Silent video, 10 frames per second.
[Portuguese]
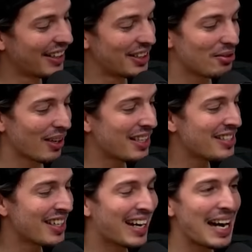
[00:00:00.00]
Isso aqui
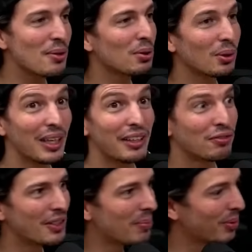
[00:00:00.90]
se cai no seu
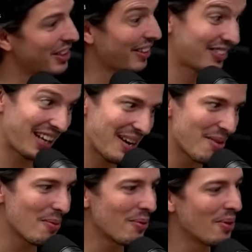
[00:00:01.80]
telefone, a polícia. Isso aí é
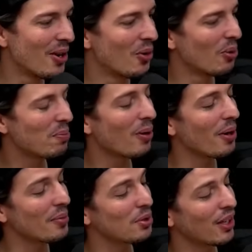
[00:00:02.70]
um, um
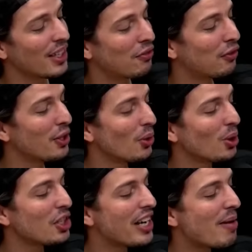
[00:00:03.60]
problema. Isso aqui foi
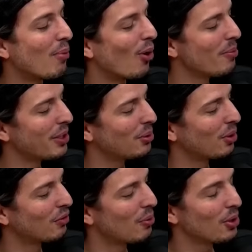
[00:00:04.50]
no dinamômetro. Eu vou é.